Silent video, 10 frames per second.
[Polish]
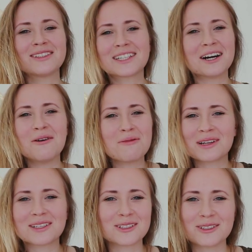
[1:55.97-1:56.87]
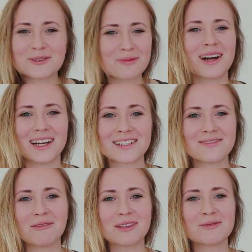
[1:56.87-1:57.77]
tylko po prostu już pokażę
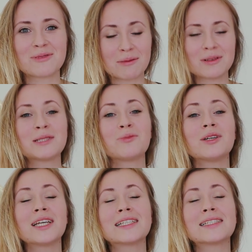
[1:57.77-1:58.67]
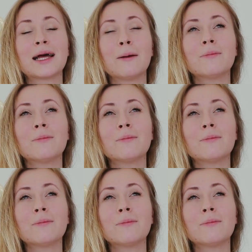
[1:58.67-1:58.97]
Wam ten przepis, bo jest